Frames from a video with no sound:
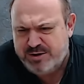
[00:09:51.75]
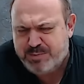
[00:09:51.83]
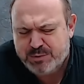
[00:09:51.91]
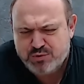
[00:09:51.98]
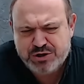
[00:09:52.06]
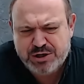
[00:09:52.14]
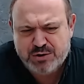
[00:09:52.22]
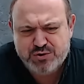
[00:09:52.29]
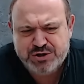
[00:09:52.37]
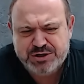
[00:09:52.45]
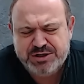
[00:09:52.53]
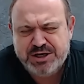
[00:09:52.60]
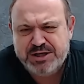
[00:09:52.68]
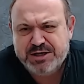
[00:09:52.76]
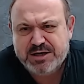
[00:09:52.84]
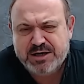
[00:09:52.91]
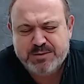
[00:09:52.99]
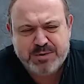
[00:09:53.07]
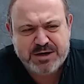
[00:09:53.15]
получающие денег,
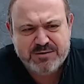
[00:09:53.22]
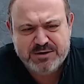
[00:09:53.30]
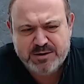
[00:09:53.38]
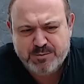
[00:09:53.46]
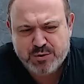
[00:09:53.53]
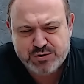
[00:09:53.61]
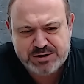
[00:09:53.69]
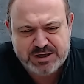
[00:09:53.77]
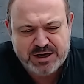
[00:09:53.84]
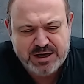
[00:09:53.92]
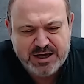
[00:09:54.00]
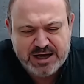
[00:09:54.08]
как правило, просто,